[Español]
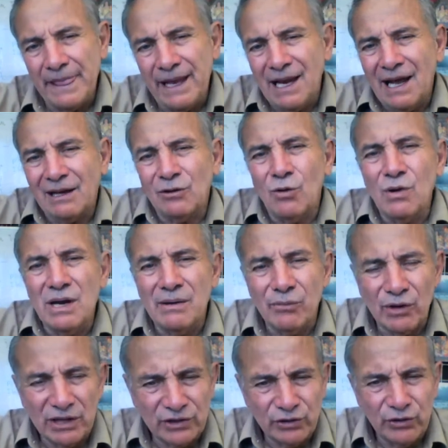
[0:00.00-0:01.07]
de la
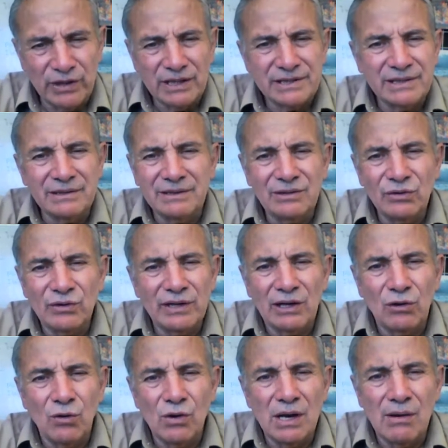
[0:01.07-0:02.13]
colaboración, el sentido
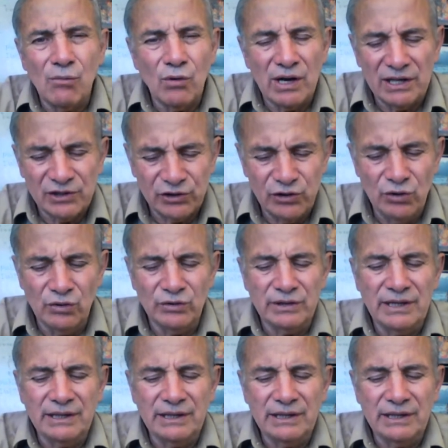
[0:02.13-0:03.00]
de colaboración